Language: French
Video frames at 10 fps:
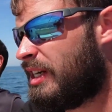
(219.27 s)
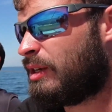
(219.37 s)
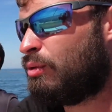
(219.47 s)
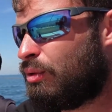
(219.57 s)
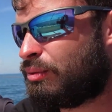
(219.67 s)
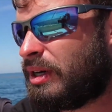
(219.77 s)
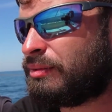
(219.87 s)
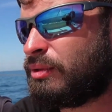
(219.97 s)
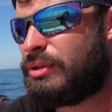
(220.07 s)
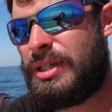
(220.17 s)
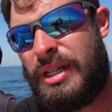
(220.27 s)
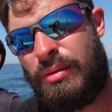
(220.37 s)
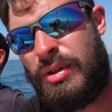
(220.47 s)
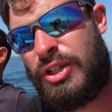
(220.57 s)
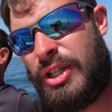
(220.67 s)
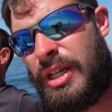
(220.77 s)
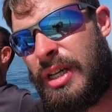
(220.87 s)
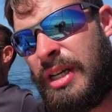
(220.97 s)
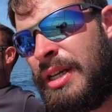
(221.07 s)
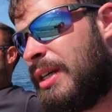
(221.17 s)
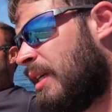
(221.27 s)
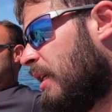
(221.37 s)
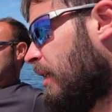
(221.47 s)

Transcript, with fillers: les ouais, il faut utiliser un winch et,